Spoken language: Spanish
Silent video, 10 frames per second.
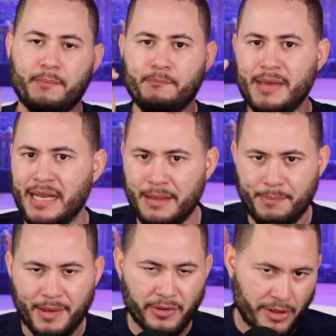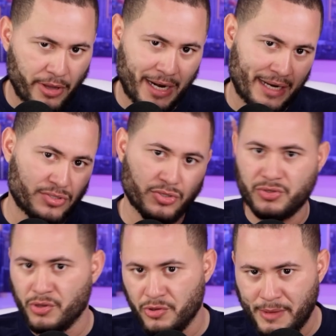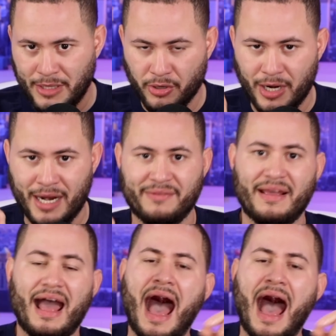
mil y pico de dólares o dos mil dólares.